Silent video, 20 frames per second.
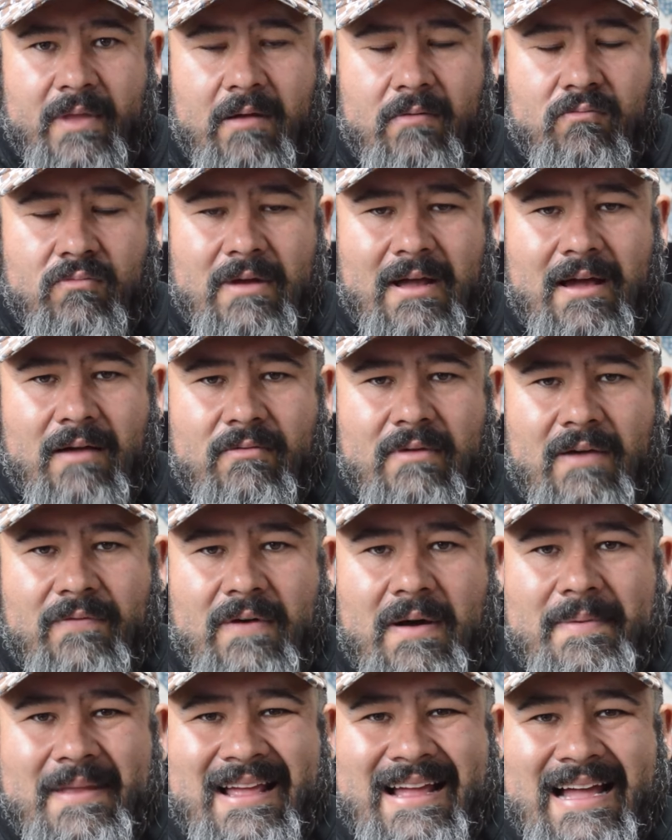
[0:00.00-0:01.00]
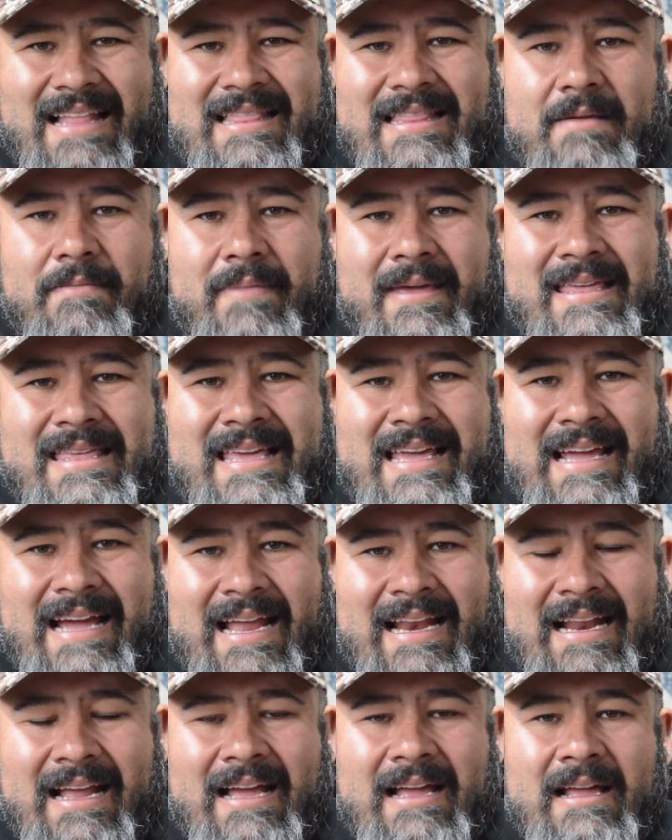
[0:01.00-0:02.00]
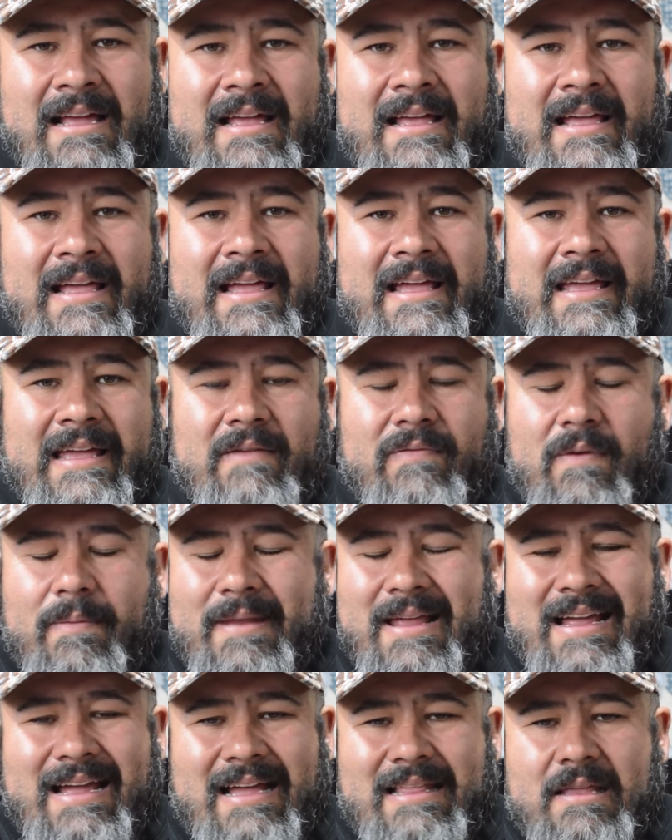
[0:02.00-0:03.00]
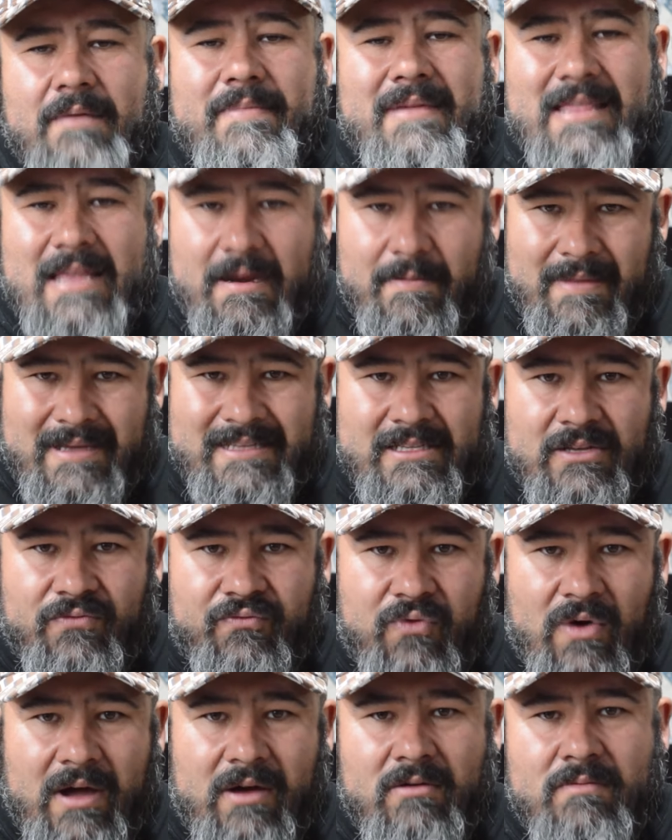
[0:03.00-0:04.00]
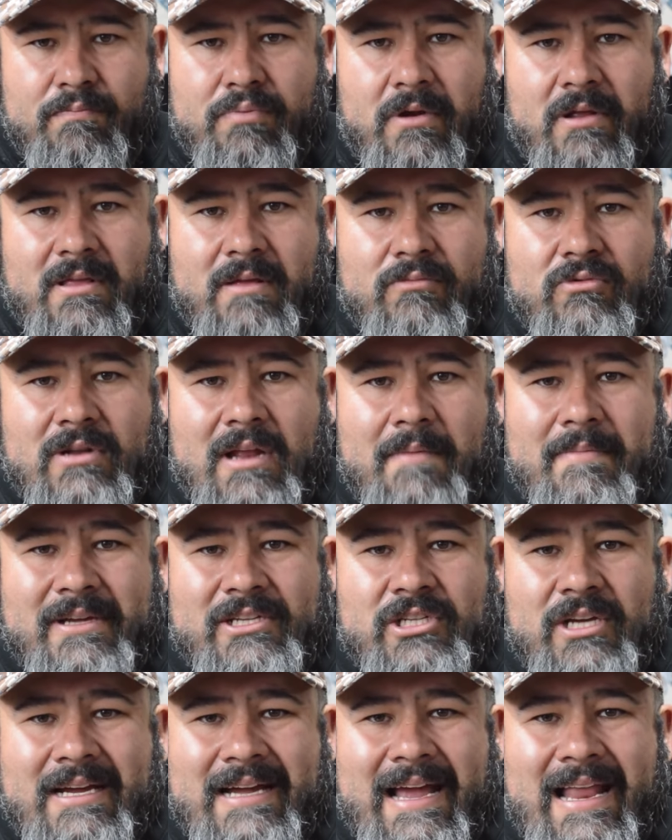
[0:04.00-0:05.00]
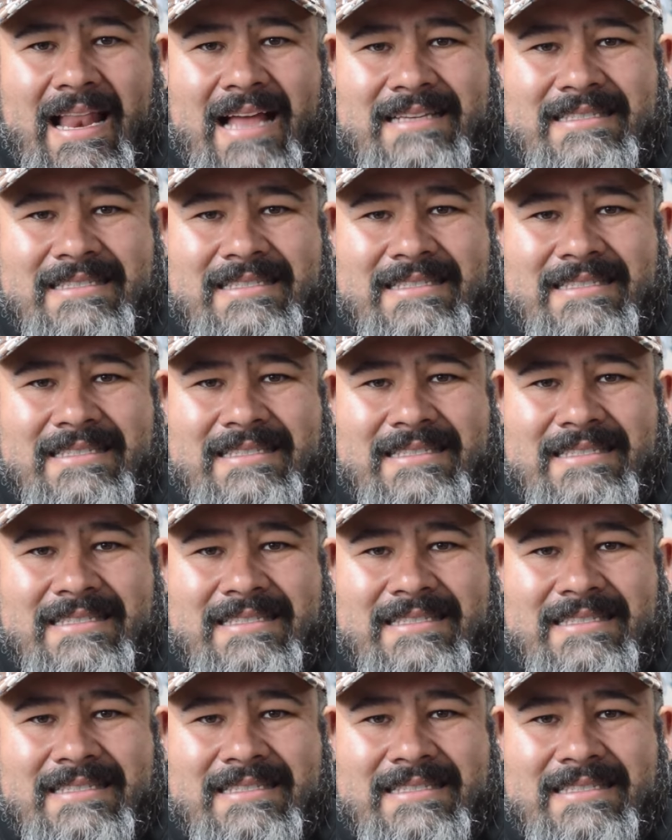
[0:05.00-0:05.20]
una, una fabricante mexicana que fabrica también armas de fuego. Por ahí tenemos la Mexica y la